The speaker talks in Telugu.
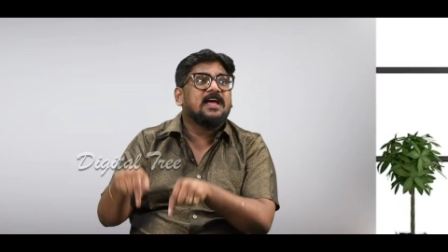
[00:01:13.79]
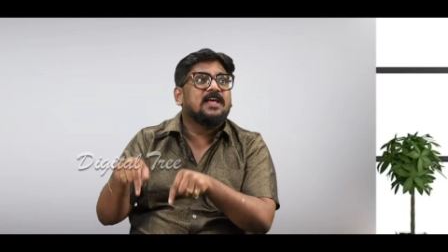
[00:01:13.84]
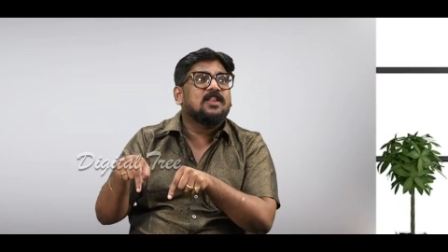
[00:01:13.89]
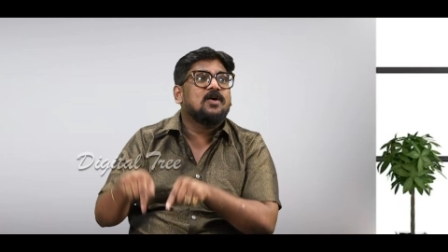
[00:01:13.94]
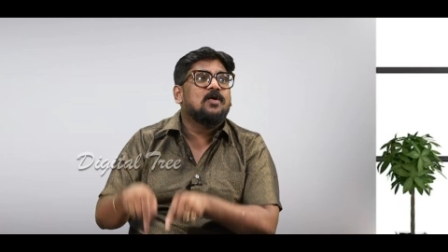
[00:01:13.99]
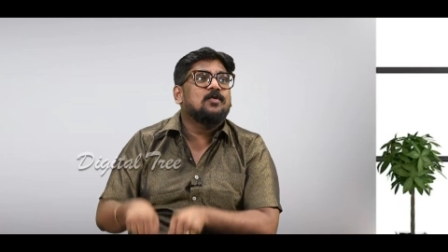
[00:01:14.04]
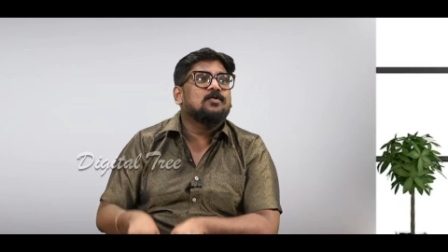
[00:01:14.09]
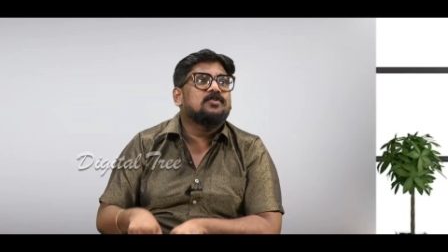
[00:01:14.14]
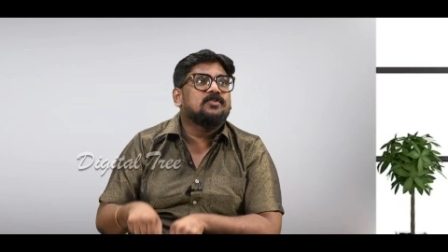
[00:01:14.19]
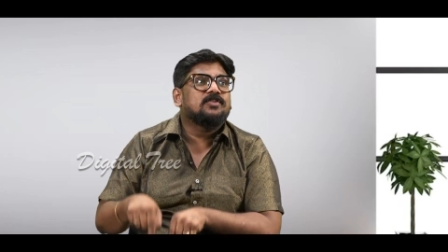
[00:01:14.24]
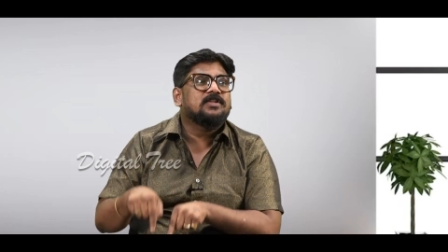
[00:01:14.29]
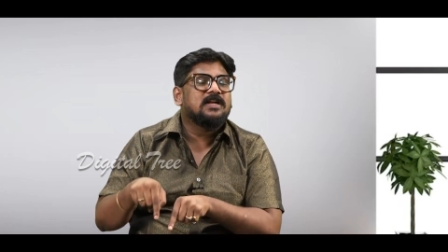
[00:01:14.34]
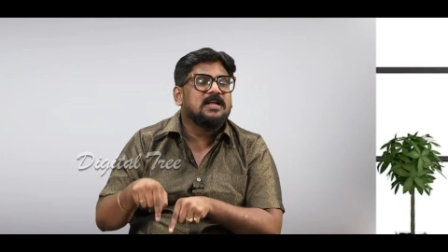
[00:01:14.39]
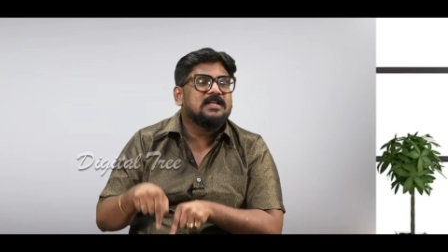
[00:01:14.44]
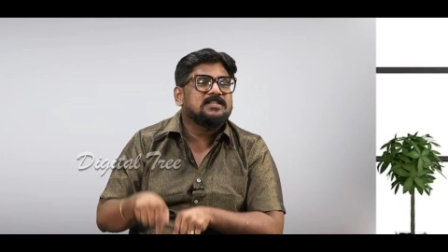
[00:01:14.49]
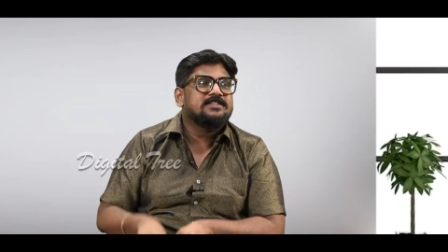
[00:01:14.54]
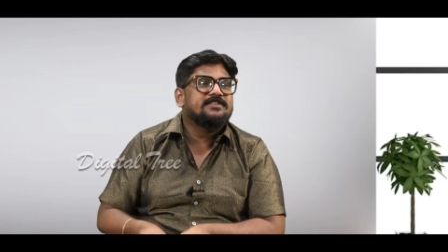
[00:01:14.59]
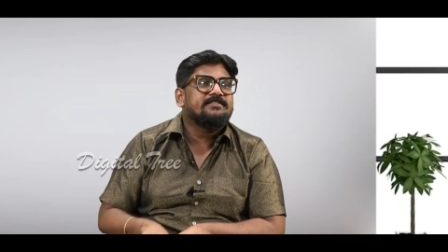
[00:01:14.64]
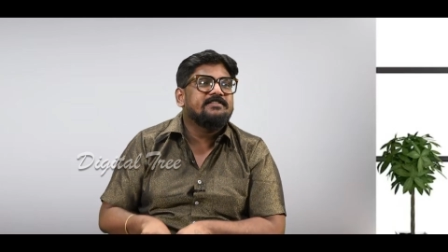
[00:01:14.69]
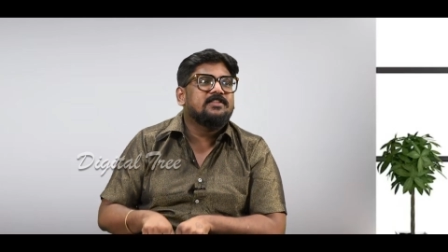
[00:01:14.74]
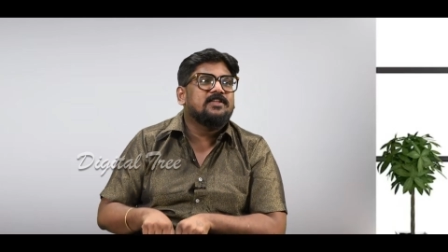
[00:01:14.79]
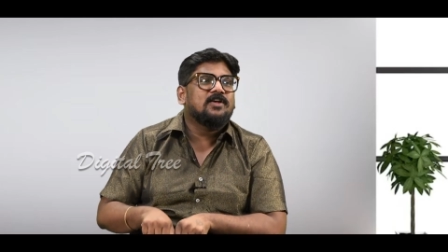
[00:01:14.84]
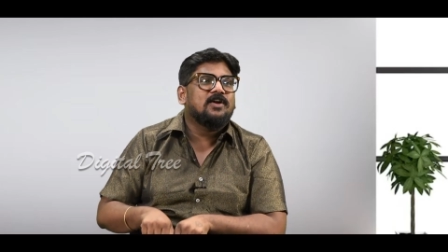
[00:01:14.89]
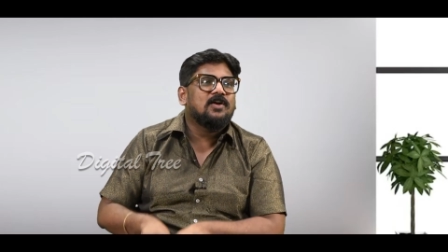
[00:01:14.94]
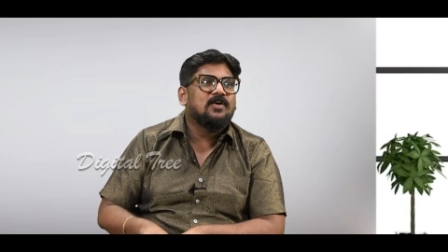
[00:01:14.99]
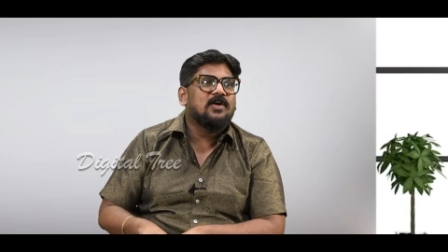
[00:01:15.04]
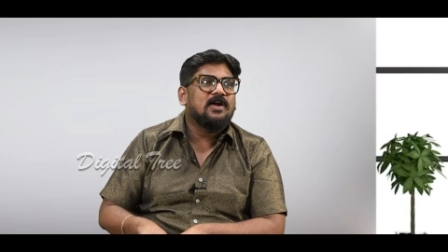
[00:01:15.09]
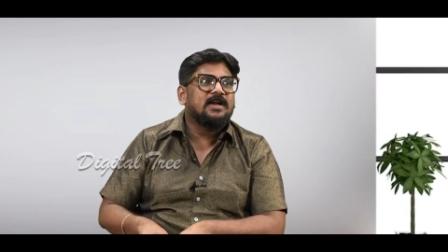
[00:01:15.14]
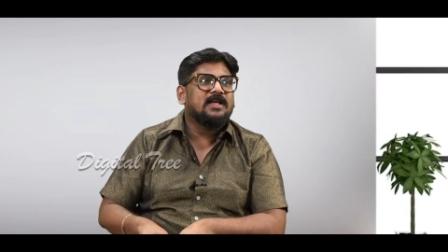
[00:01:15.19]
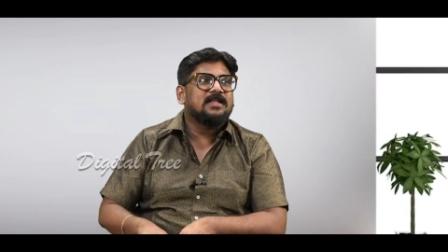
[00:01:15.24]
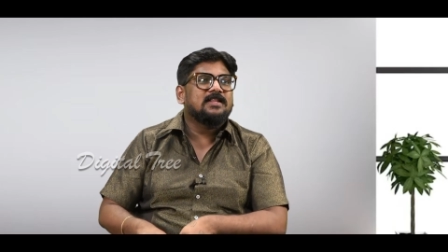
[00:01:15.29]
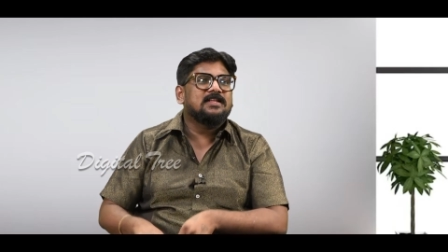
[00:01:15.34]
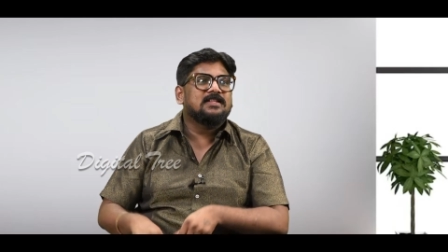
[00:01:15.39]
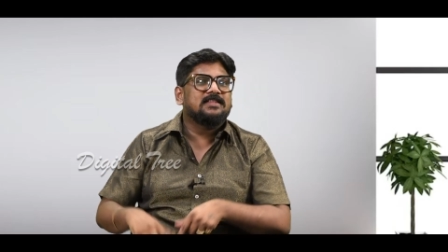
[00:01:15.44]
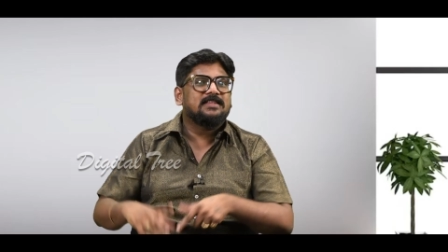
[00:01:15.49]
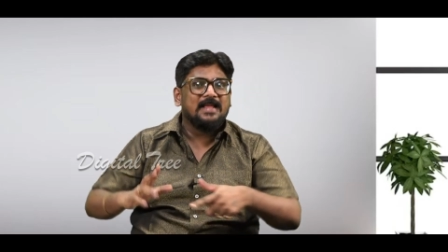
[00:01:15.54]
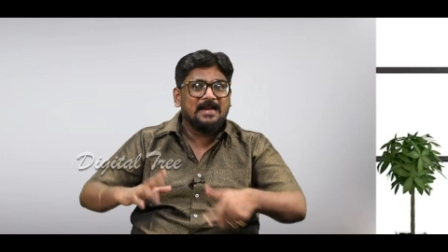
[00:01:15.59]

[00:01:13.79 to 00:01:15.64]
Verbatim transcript: ఏదో అవుతుంది నా జీవితంలో అనేది